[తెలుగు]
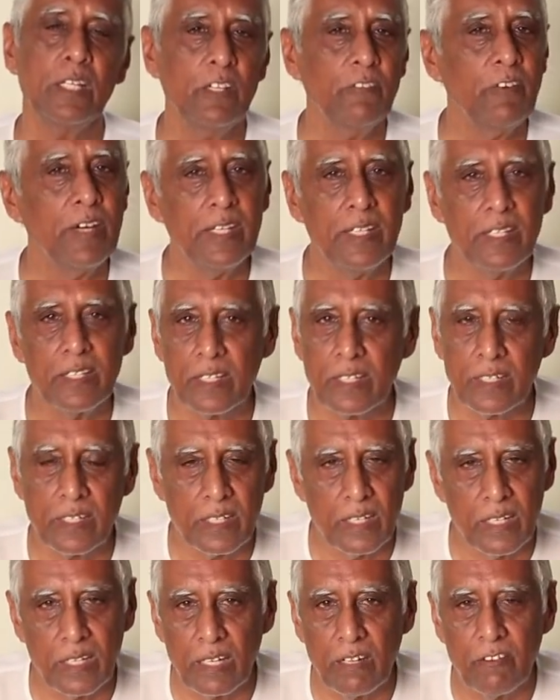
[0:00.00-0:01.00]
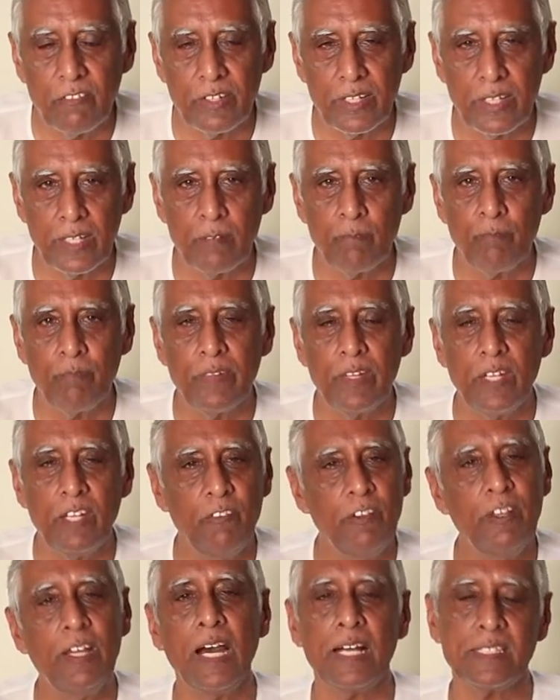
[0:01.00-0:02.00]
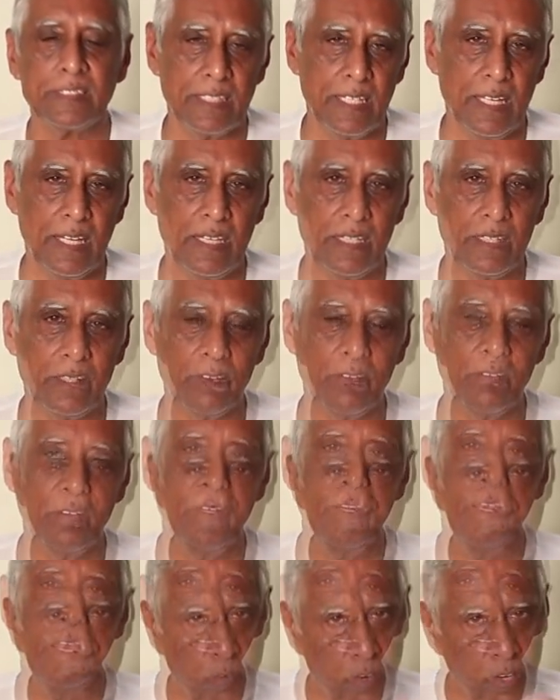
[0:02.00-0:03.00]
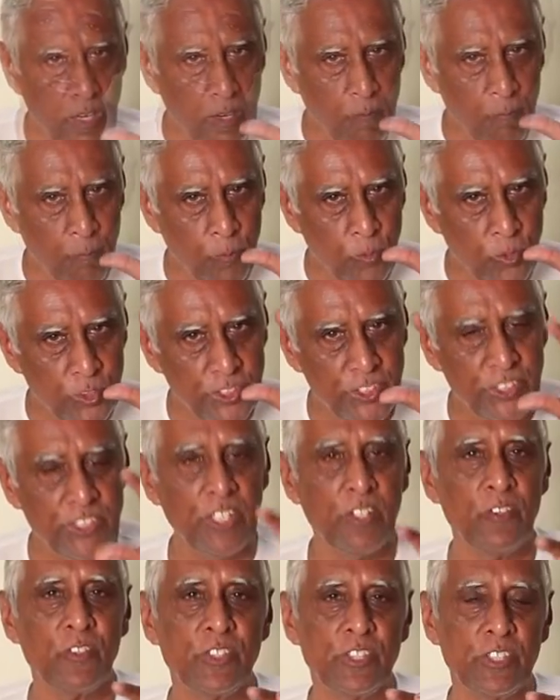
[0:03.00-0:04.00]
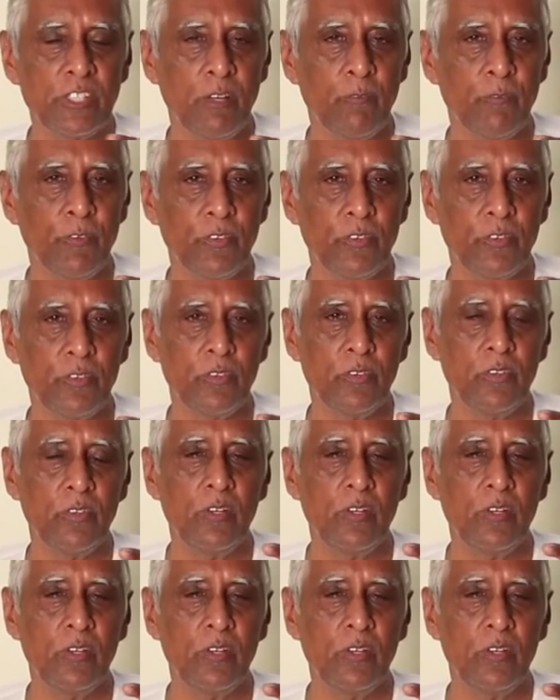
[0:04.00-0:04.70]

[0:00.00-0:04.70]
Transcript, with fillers: ఇవన్నీ రకరకాలుగా ఉంటాయి ఇవి ఆసనాలు అంటాం ఒక పొజిషన్ వచ్చినప్పుడు